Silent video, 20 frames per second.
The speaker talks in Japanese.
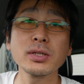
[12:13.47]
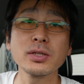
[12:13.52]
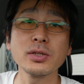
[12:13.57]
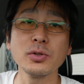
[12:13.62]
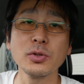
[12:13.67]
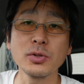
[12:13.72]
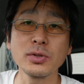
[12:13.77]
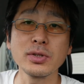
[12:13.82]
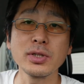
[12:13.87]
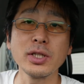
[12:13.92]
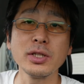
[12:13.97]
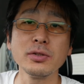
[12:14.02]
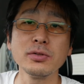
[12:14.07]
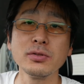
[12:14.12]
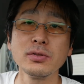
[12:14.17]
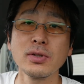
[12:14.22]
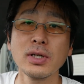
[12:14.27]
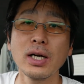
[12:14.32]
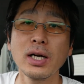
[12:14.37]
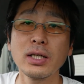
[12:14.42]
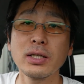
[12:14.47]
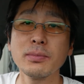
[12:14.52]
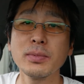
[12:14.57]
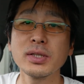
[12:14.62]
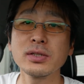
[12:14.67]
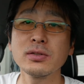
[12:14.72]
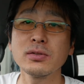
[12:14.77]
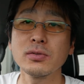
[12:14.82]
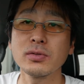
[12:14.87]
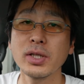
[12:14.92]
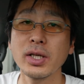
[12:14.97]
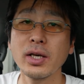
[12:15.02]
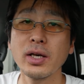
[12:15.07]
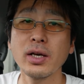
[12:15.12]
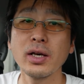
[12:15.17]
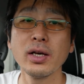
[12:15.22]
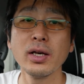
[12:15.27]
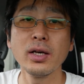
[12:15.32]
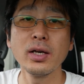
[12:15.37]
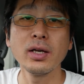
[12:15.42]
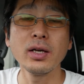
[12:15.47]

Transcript: すよっていうのがありますので、